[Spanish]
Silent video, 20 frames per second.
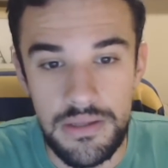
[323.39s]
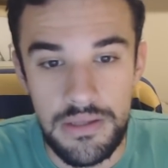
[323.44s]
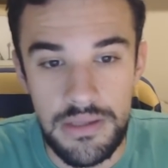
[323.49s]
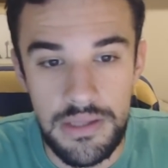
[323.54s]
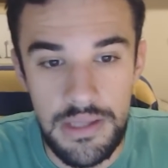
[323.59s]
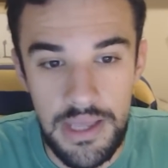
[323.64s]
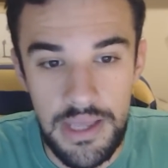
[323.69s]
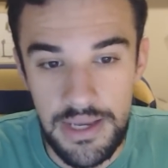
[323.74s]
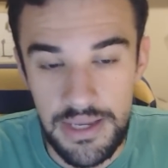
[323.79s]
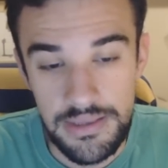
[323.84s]

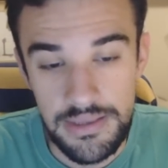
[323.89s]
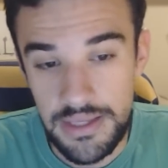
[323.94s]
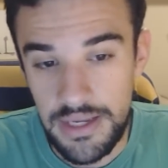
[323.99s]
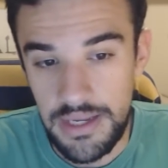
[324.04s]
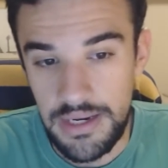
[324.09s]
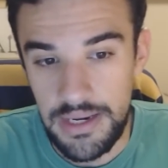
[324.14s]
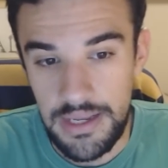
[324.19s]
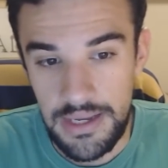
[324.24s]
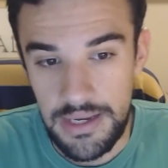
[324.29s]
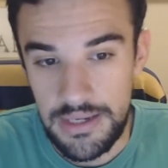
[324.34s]
Y hay gente que
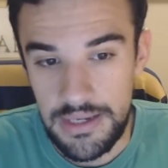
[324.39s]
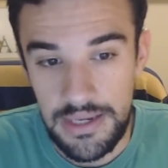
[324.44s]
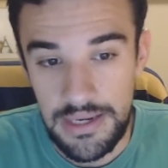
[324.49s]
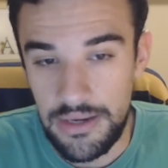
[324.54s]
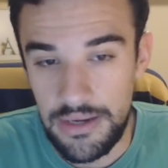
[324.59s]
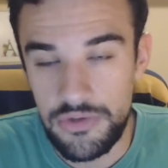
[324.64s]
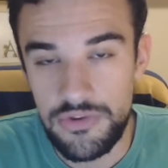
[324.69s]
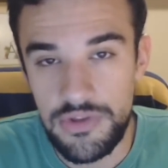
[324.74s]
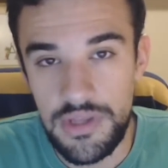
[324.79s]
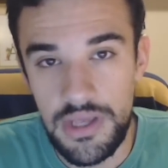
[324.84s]
es, la, que es
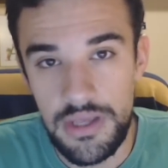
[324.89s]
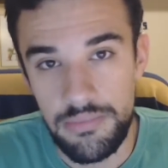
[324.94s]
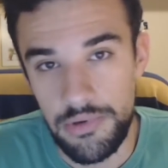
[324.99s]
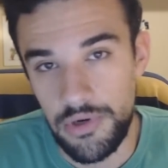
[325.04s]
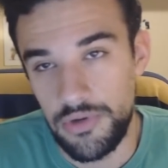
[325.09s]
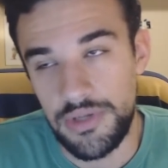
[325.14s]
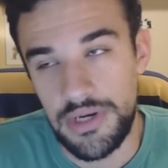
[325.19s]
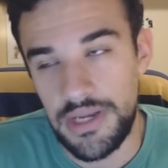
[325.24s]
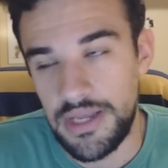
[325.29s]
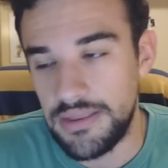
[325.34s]
la hostia,
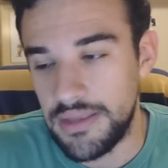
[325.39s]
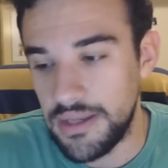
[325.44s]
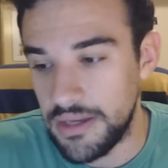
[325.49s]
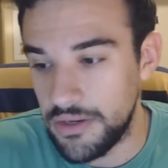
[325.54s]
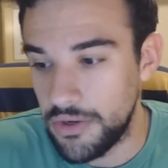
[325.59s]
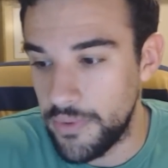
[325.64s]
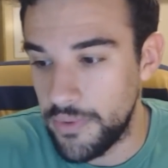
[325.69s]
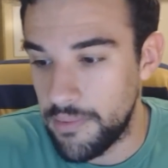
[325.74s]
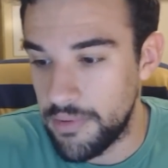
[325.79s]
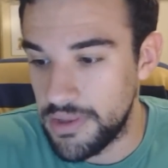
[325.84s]
pero otra gente que
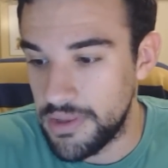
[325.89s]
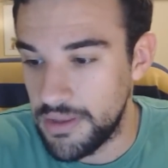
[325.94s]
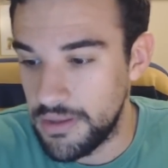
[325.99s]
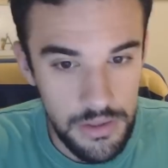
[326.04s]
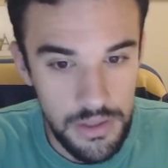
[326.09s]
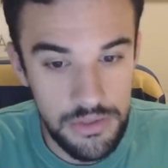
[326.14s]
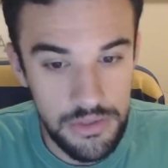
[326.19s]
no, obviamente.